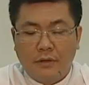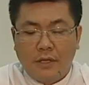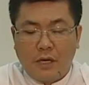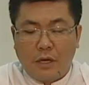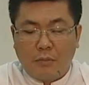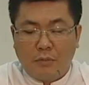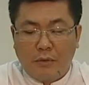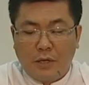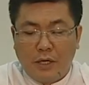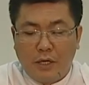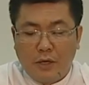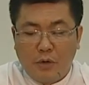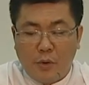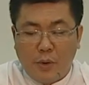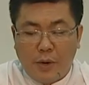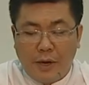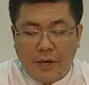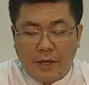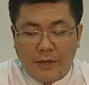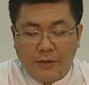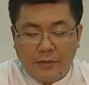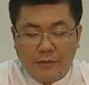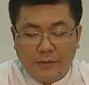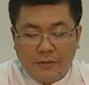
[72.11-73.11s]
đọc lời
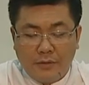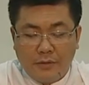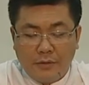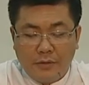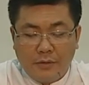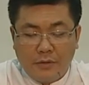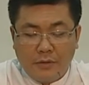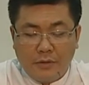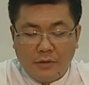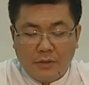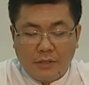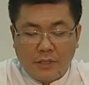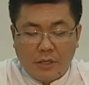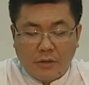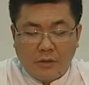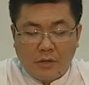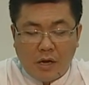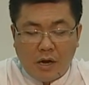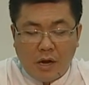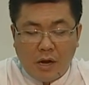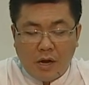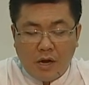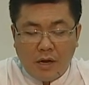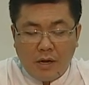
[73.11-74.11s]
nguyện, sau
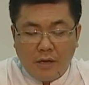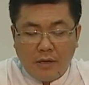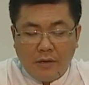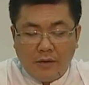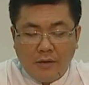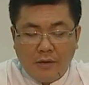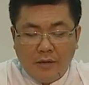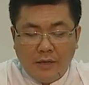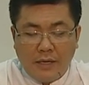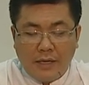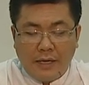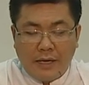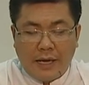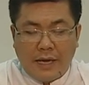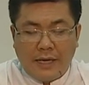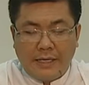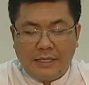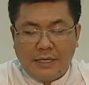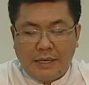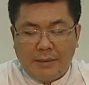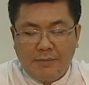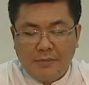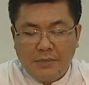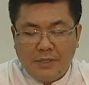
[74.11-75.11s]
đó ngài
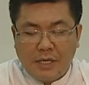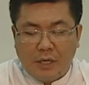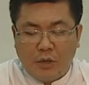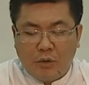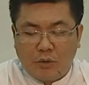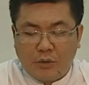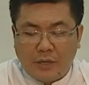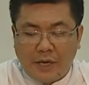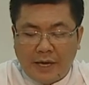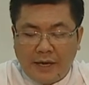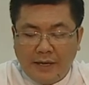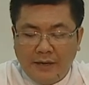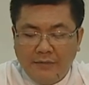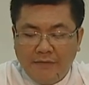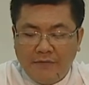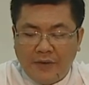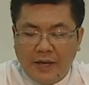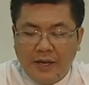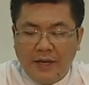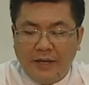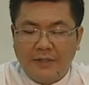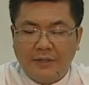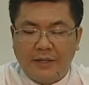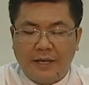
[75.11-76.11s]
chấm dầu thánh
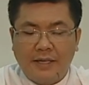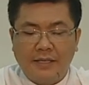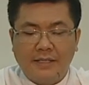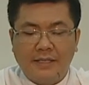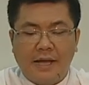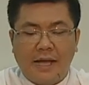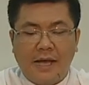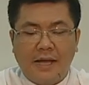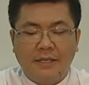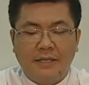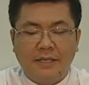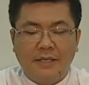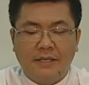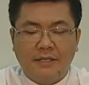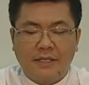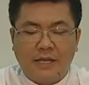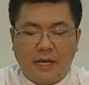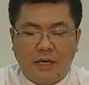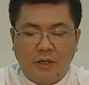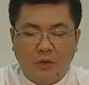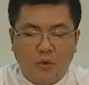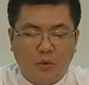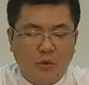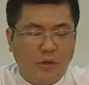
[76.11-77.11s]
vẽ hình thánh giá trên
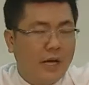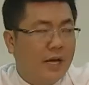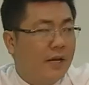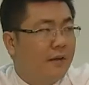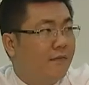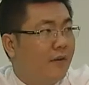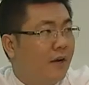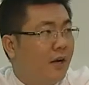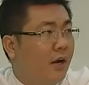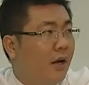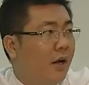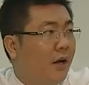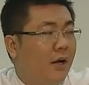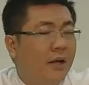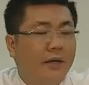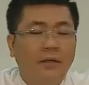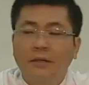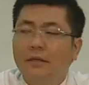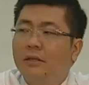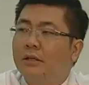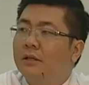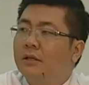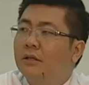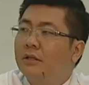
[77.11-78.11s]
trán thụ nhân và
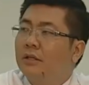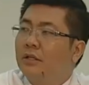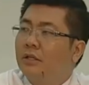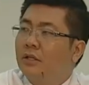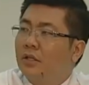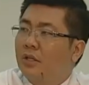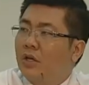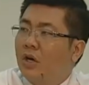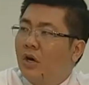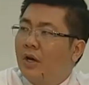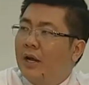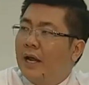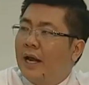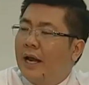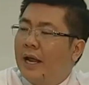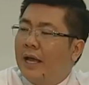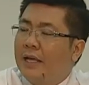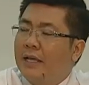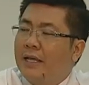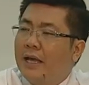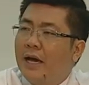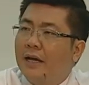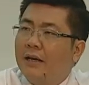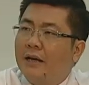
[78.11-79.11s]
nói: con hãy
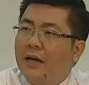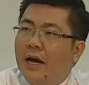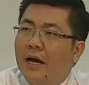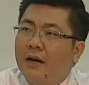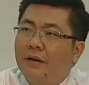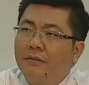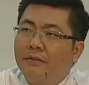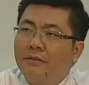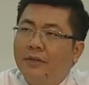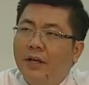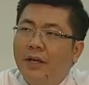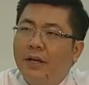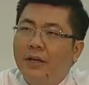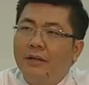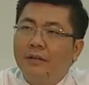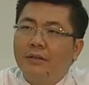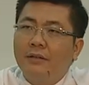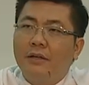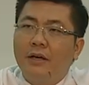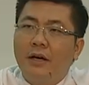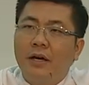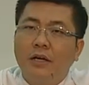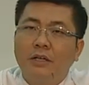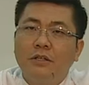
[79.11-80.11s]
lãnh nhận ấn tín
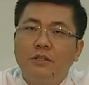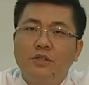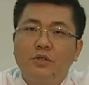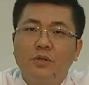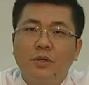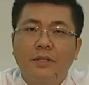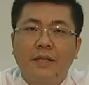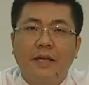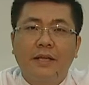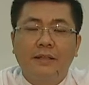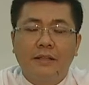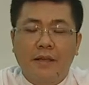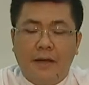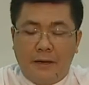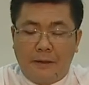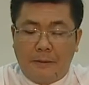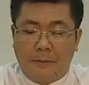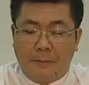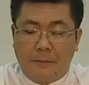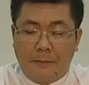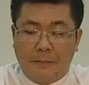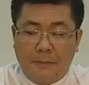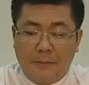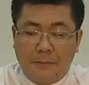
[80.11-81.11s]
ơn Chúa Thánh
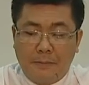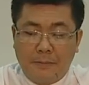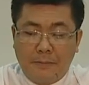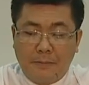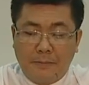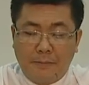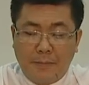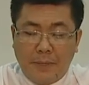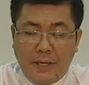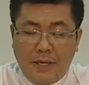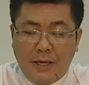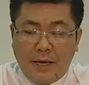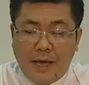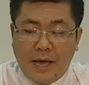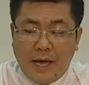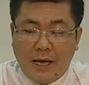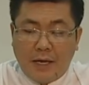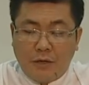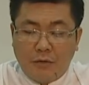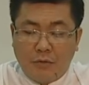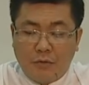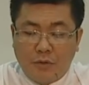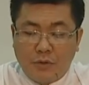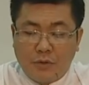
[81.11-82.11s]
Thần, bình
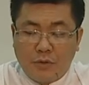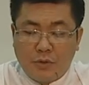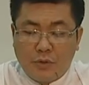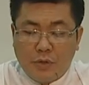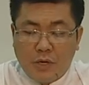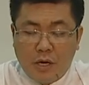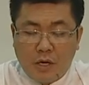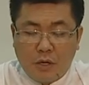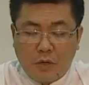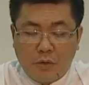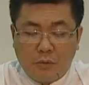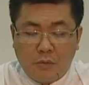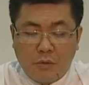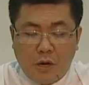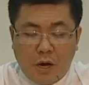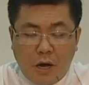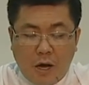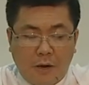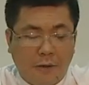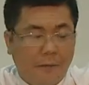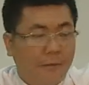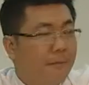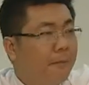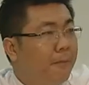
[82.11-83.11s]
an của Chúa ở cùng
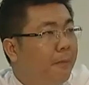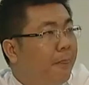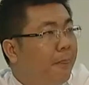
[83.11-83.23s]
con.